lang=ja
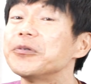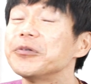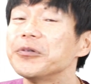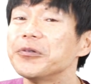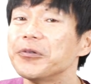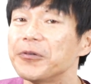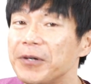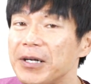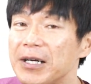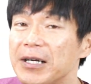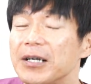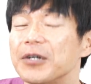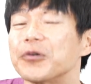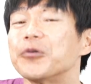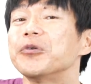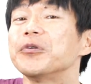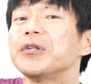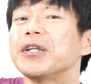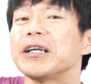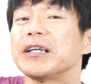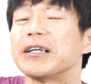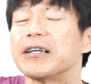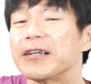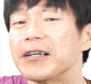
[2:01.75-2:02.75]
いうのは古
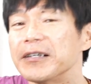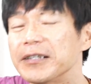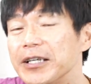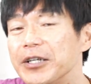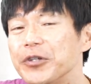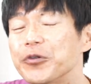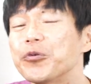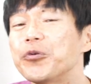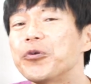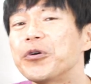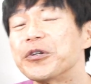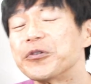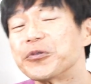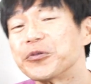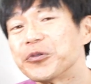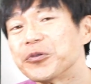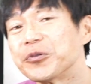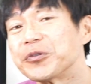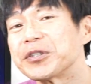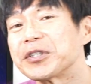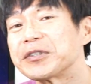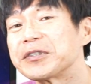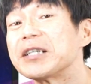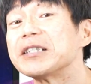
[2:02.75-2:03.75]
代からね、ヨーガの
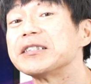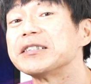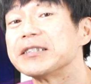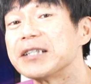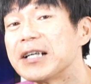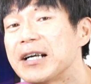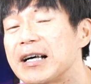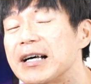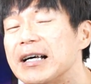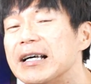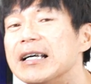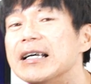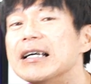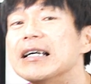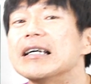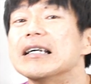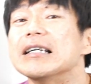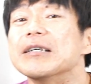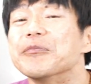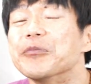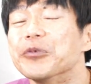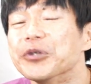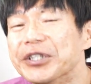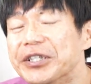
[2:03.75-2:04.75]
行者たちが
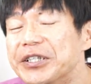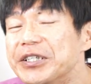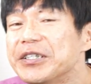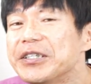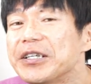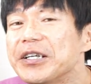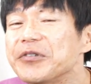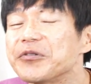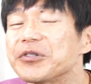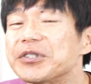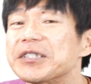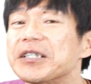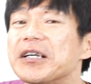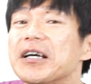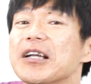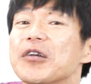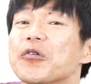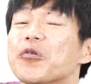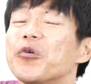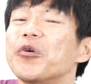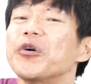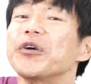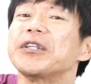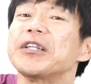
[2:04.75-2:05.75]
もう人間の力
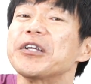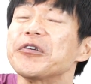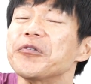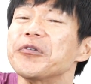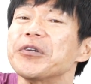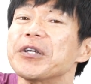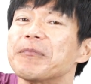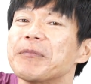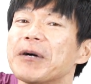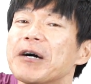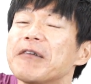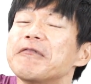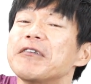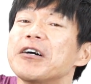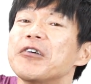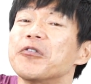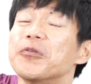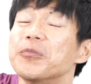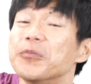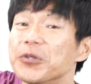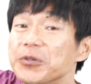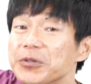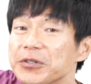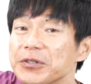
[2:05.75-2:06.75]
を超えたようなパワー
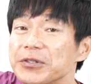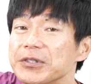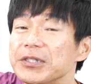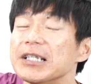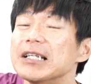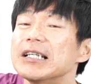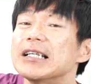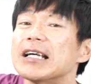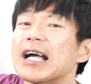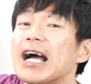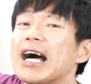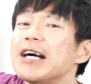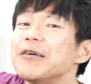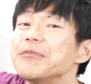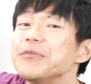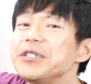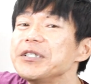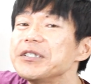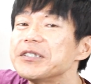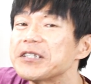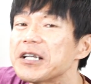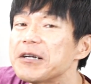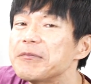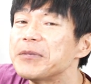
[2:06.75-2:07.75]
を持つ
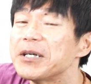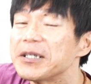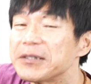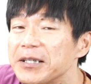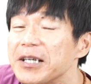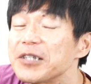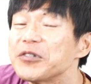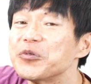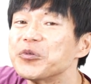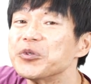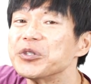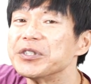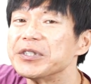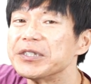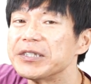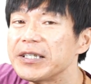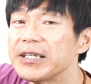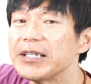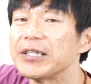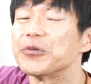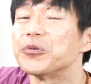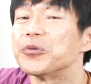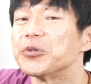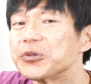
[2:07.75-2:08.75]
神様だとし
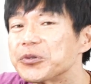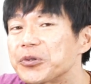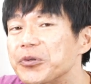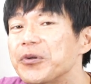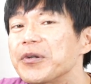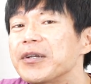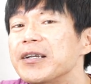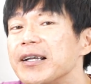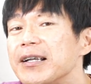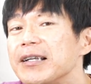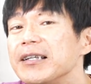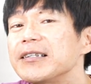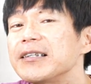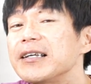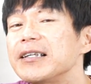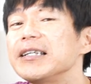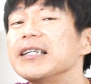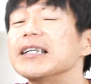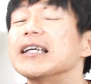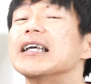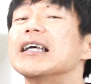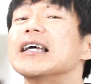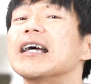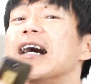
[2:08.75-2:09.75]
て恐れられた
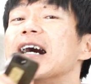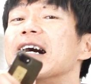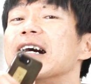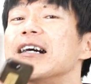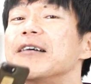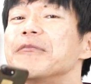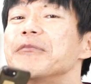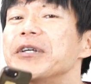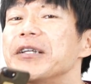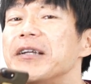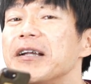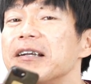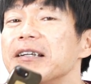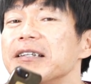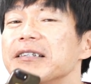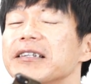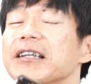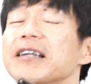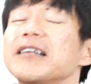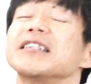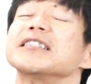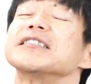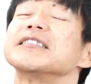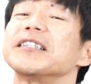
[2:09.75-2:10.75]
り崇められ
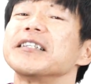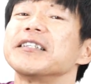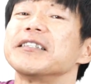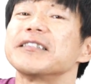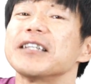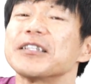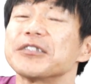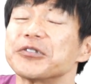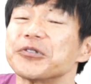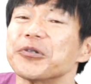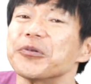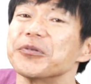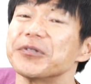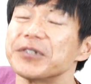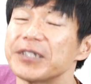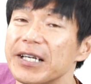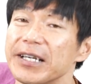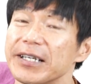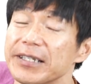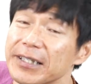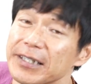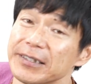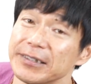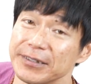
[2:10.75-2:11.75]
たりしてきた存
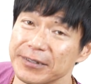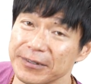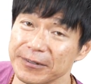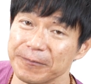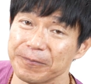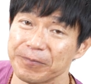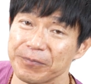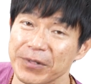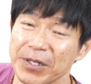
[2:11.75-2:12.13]
在なんです。